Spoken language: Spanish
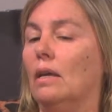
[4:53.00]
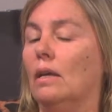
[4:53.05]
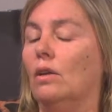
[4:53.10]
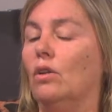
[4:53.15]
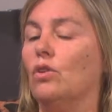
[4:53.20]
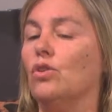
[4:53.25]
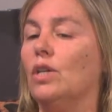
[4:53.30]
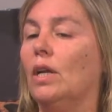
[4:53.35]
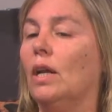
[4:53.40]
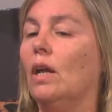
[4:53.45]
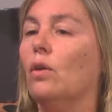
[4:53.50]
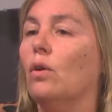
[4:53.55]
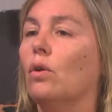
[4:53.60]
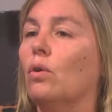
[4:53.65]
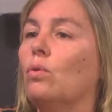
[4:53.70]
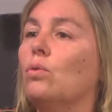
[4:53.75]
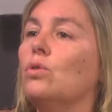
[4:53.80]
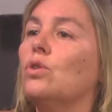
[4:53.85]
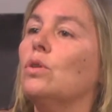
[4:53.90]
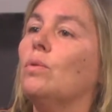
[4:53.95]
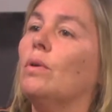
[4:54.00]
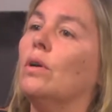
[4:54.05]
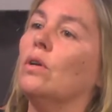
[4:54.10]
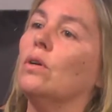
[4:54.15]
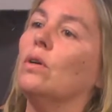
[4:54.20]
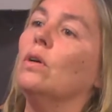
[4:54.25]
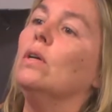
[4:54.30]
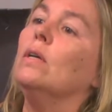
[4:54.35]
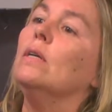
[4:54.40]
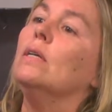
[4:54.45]
nos llena de orgullo y
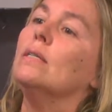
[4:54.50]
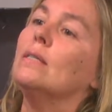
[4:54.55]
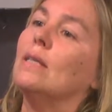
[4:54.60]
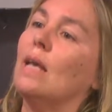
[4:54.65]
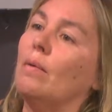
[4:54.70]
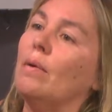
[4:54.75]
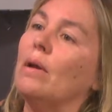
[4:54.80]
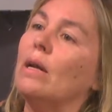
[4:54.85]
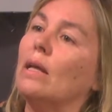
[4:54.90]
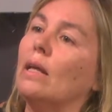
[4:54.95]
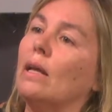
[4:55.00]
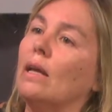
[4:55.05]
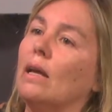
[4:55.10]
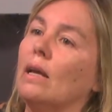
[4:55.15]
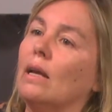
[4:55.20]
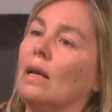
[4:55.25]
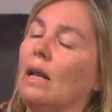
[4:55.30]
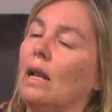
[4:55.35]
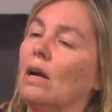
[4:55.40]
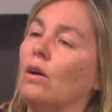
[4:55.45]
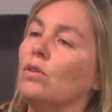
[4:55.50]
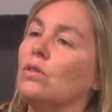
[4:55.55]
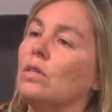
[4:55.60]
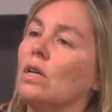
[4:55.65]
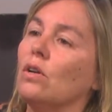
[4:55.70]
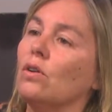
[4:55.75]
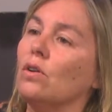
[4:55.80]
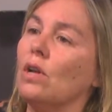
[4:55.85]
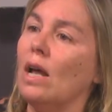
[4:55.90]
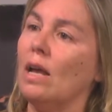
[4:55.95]
bueno, saber que, las
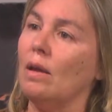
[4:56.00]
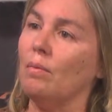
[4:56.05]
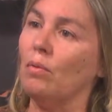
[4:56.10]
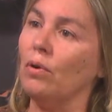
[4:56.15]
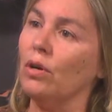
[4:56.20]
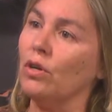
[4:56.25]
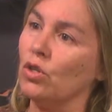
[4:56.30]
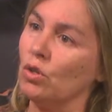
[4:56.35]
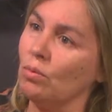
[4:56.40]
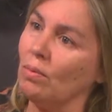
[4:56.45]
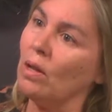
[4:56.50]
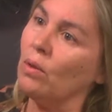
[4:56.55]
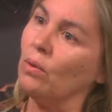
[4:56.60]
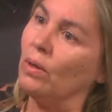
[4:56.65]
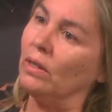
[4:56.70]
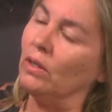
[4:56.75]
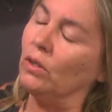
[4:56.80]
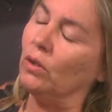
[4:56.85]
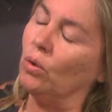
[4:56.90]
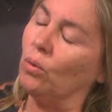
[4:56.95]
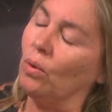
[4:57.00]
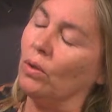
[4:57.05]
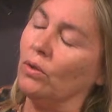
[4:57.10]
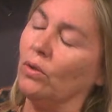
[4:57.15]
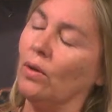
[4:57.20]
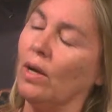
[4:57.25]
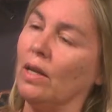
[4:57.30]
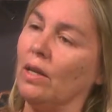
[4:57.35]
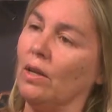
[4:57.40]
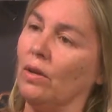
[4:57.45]
cosas no las hemos hecho mal durante esos
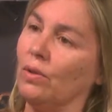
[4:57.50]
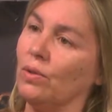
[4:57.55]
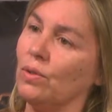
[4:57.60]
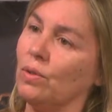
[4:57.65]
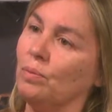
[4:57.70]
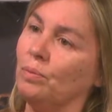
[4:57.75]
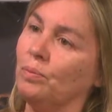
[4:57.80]
cuatro años.